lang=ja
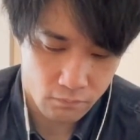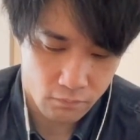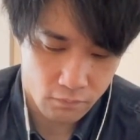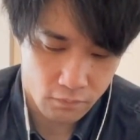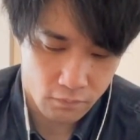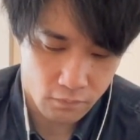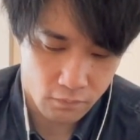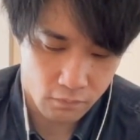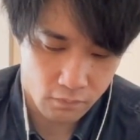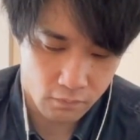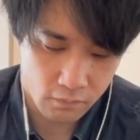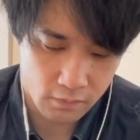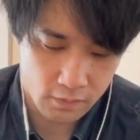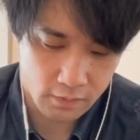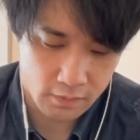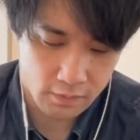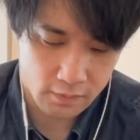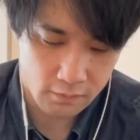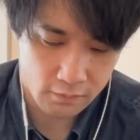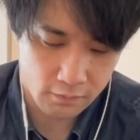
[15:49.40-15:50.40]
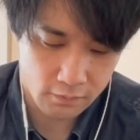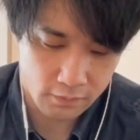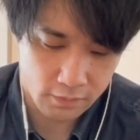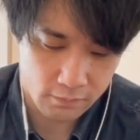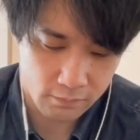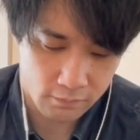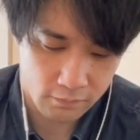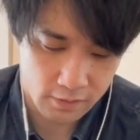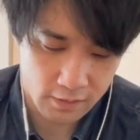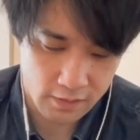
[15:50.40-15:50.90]
どうなんやろう言うて
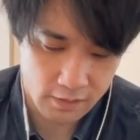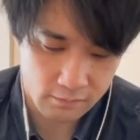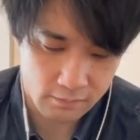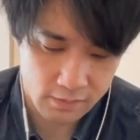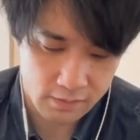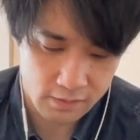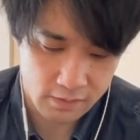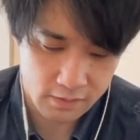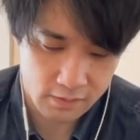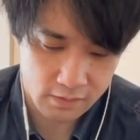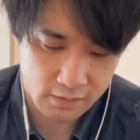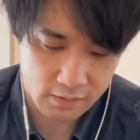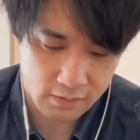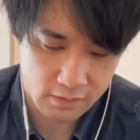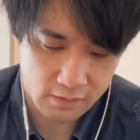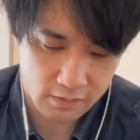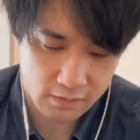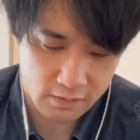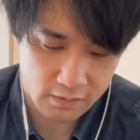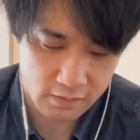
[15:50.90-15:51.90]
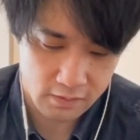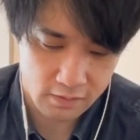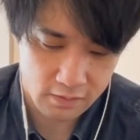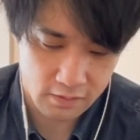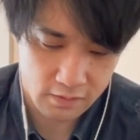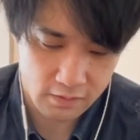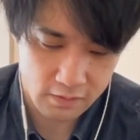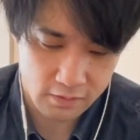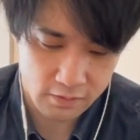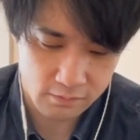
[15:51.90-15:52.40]
もうやってます
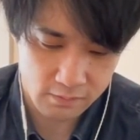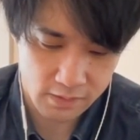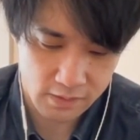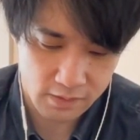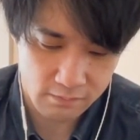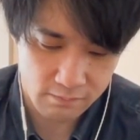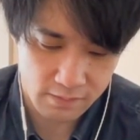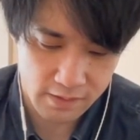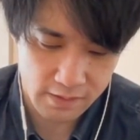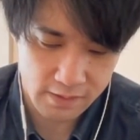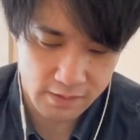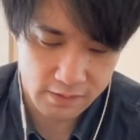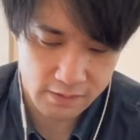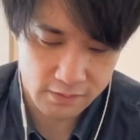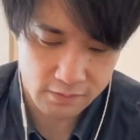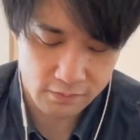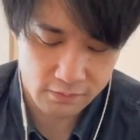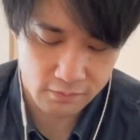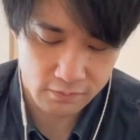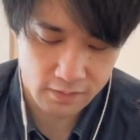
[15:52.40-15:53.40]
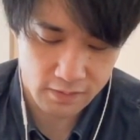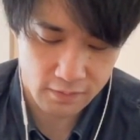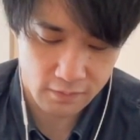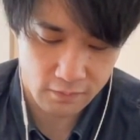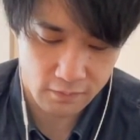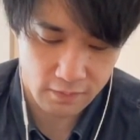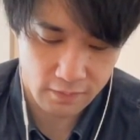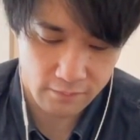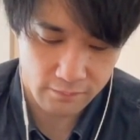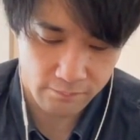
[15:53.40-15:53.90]
や、ちょっと待って、マイナスどうなの
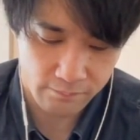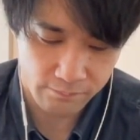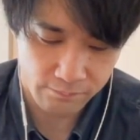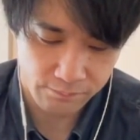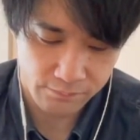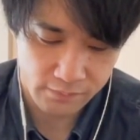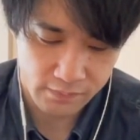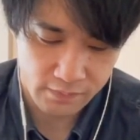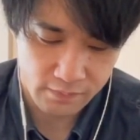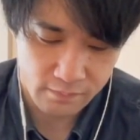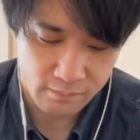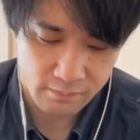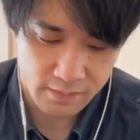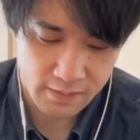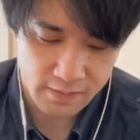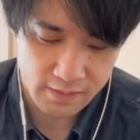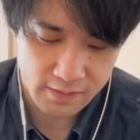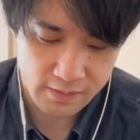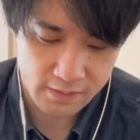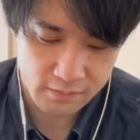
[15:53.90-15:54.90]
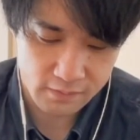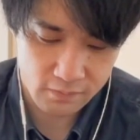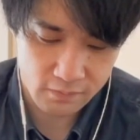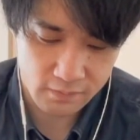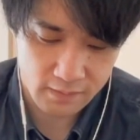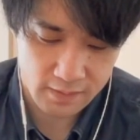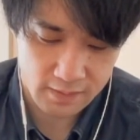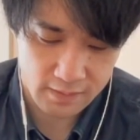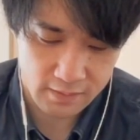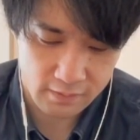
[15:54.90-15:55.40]
これ。マイナスの方
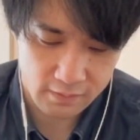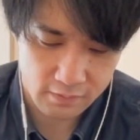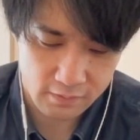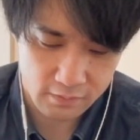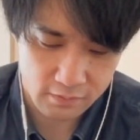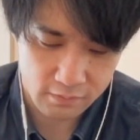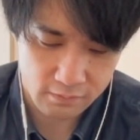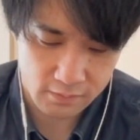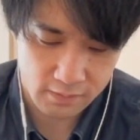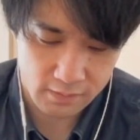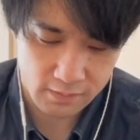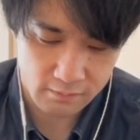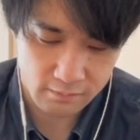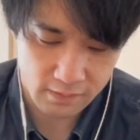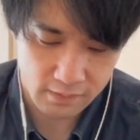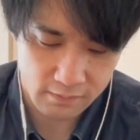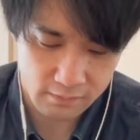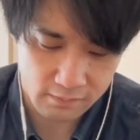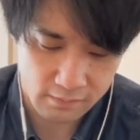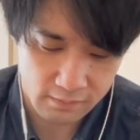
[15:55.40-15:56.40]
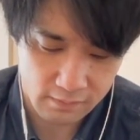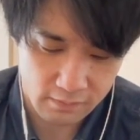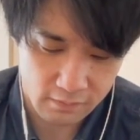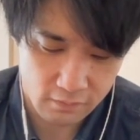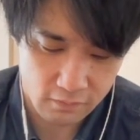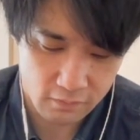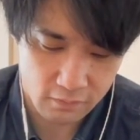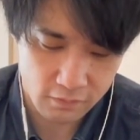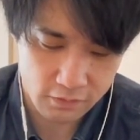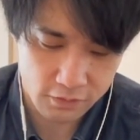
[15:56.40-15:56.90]
が、ちょっと待って、待って待っ
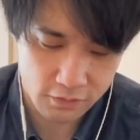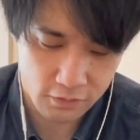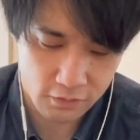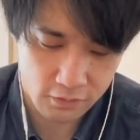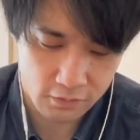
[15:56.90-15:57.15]
て、交渉。